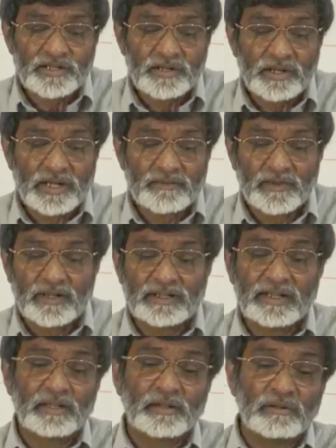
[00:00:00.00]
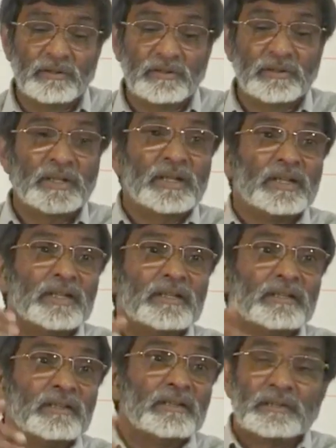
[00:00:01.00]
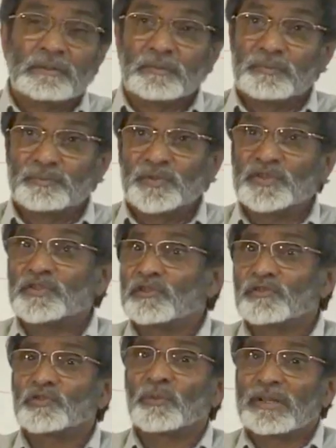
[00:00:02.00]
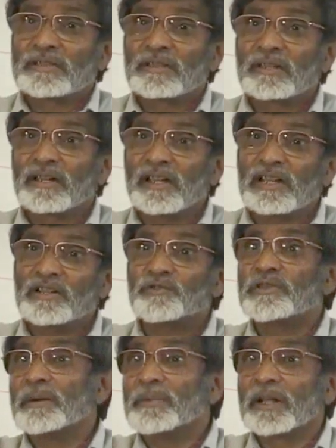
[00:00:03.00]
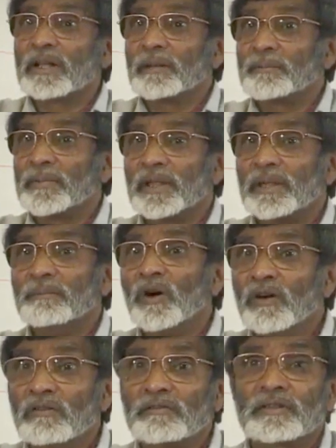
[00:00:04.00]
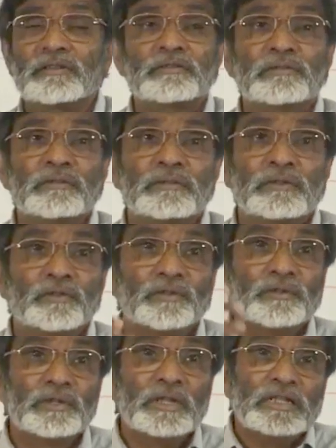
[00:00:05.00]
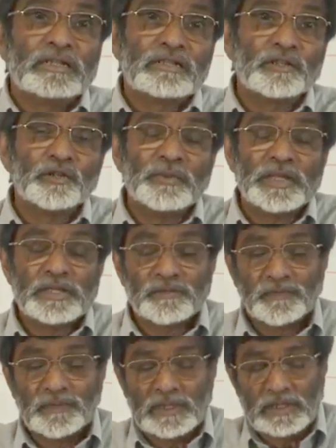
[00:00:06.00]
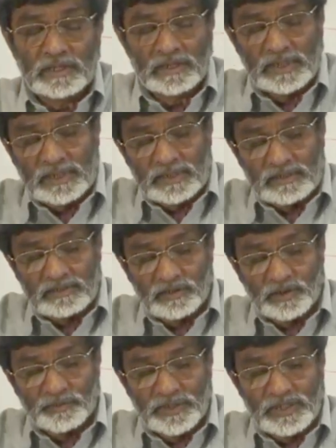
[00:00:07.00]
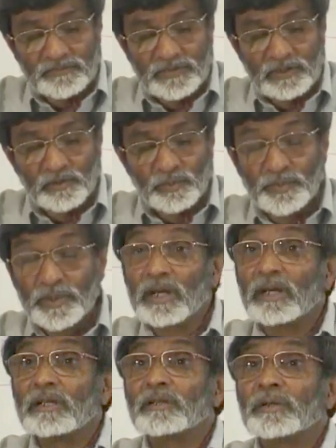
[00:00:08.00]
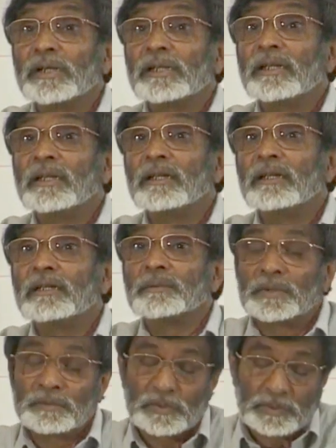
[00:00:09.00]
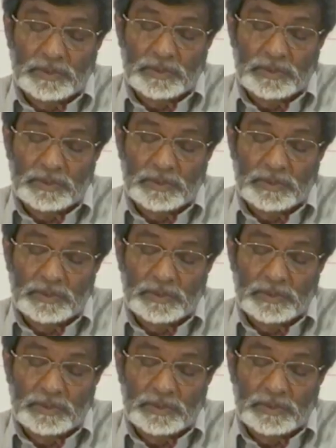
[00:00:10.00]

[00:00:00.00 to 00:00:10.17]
Ils se révoltent et donc euh, plusieurs sont massacrés. Judas Maccabée est mort. C'est le, magnifique, c'est le magnifique opéra de Handel.